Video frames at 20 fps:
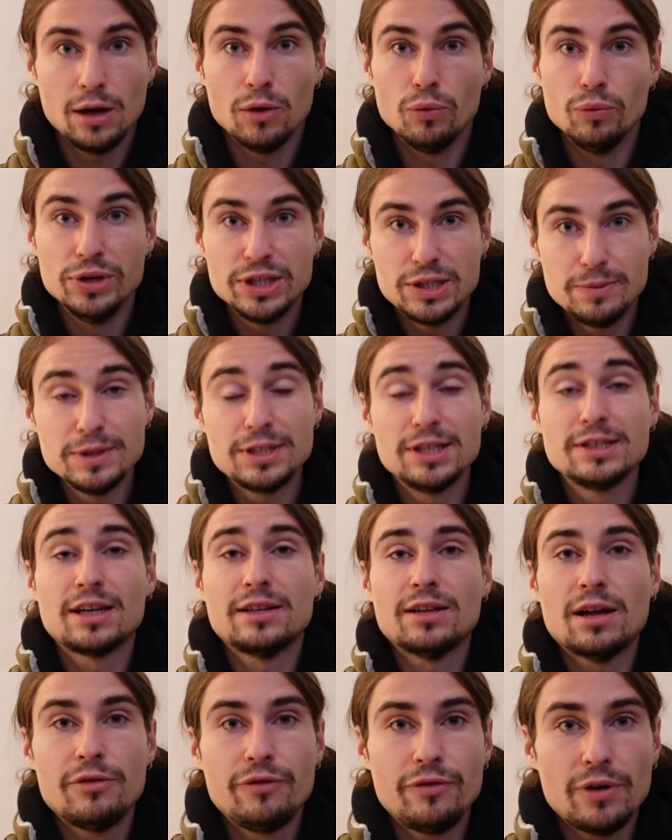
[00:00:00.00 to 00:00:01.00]
Will Smith est
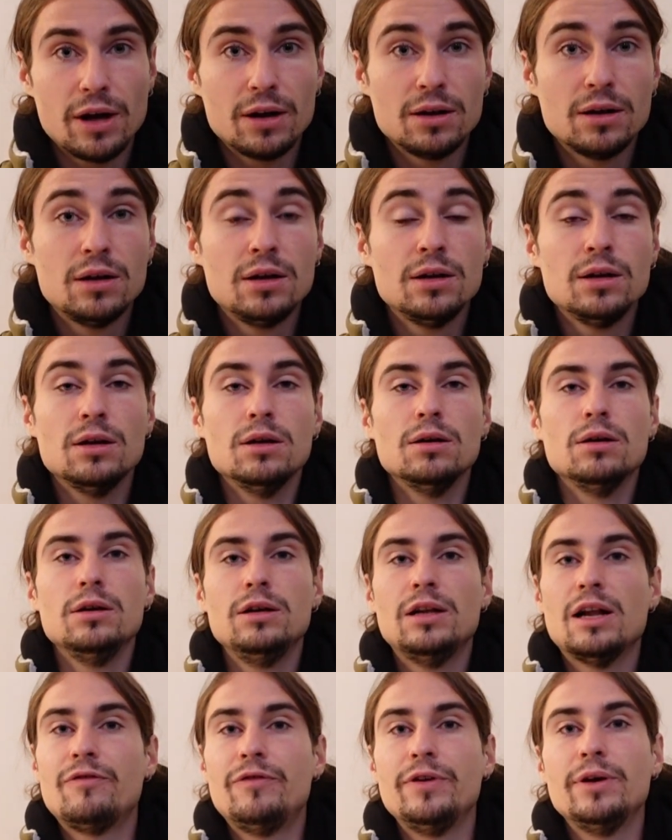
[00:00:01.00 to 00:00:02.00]
un alpha. Euh,
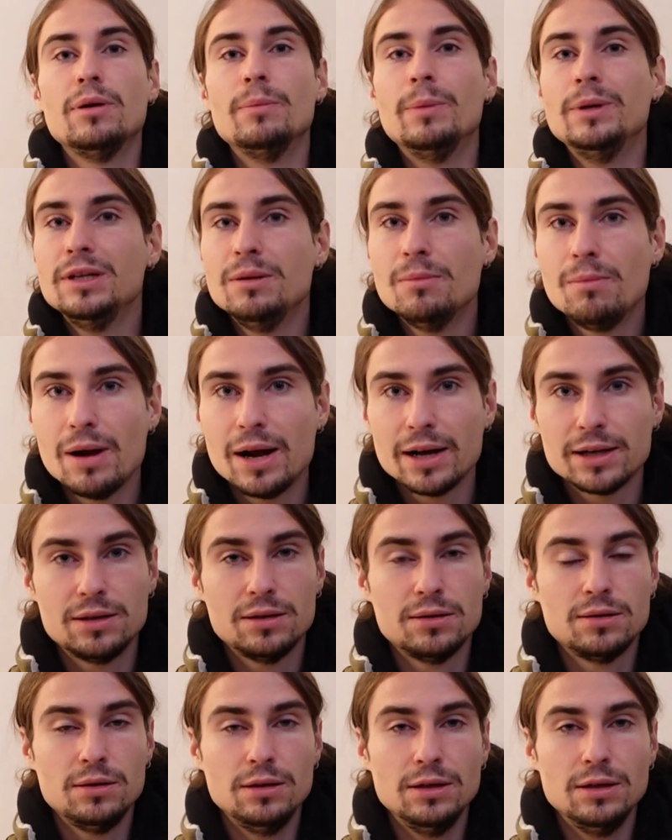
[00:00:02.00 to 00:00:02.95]
il a fait Men Black.